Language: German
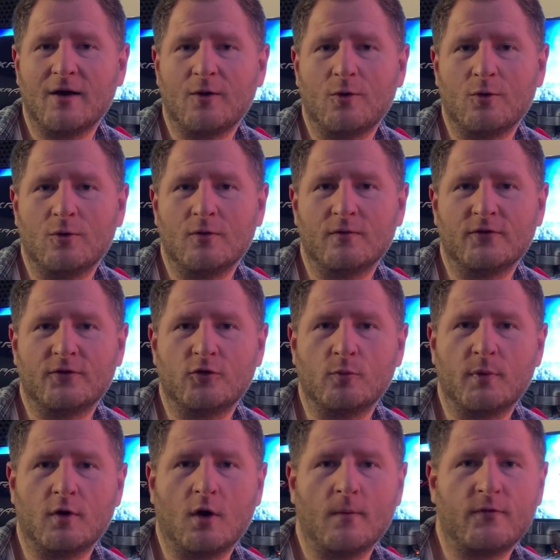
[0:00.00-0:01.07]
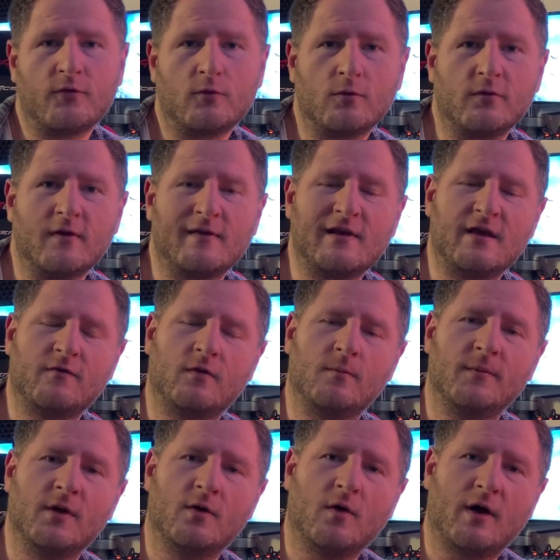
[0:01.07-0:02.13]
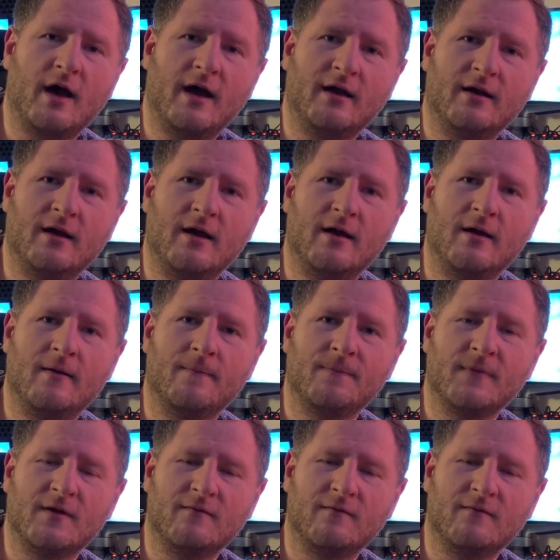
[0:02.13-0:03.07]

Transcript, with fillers: Und du bekommst zusätzlich von mir noch eine,